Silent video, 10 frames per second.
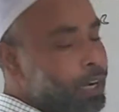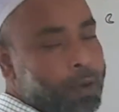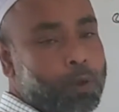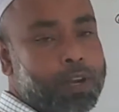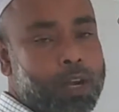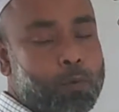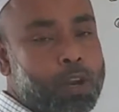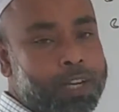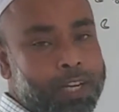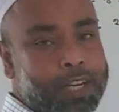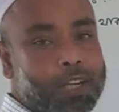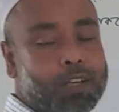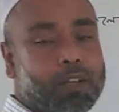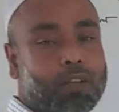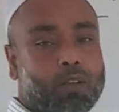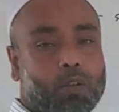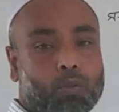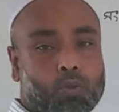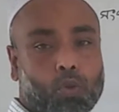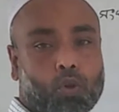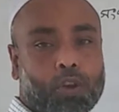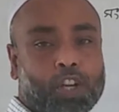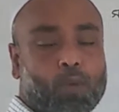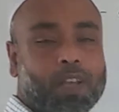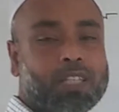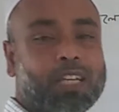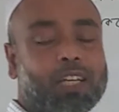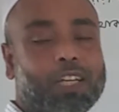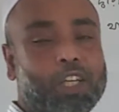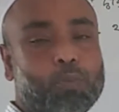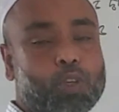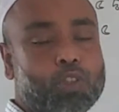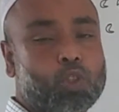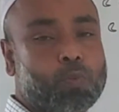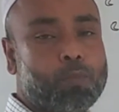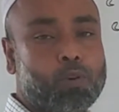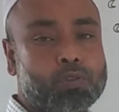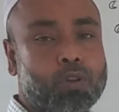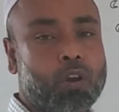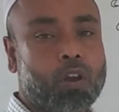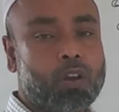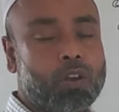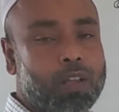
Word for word: এটার এটার বড় একটি ছোট নিয়ম আছে নিয়মটা যদি তোমরা মুখস্থ করো